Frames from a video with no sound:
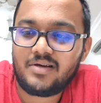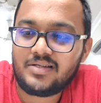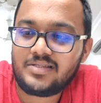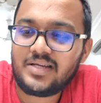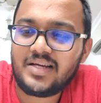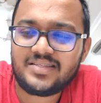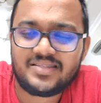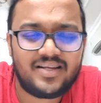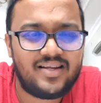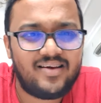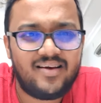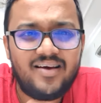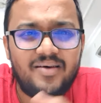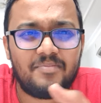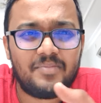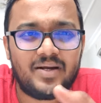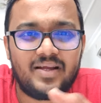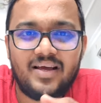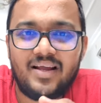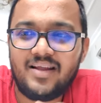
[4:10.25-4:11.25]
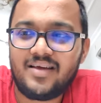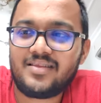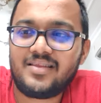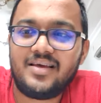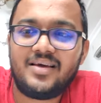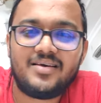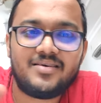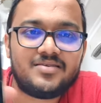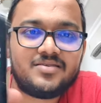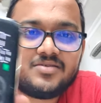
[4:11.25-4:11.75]
अच्छा चलेगा बढ़िया
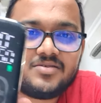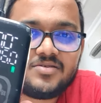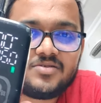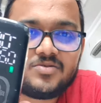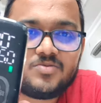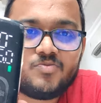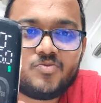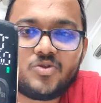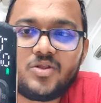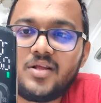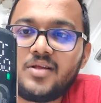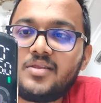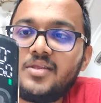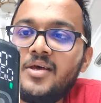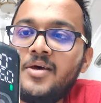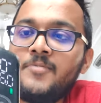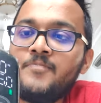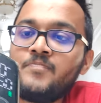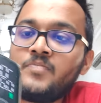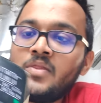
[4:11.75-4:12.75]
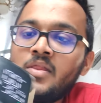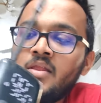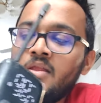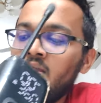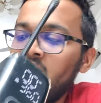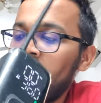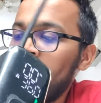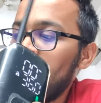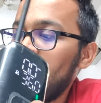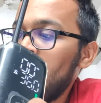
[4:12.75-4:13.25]
लगता है स्मूथ लगता
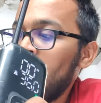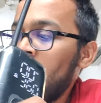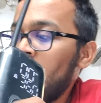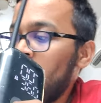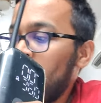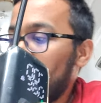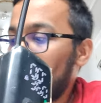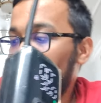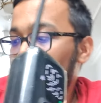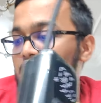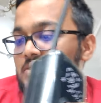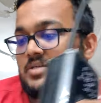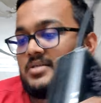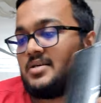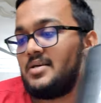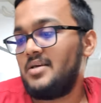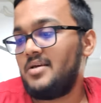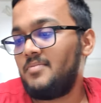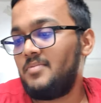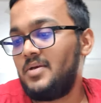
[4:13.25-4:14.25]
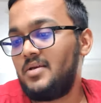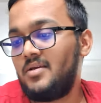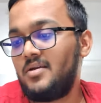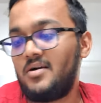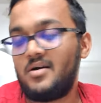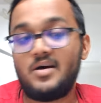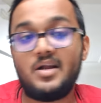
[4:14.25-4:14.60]
है और जैसे कि अभी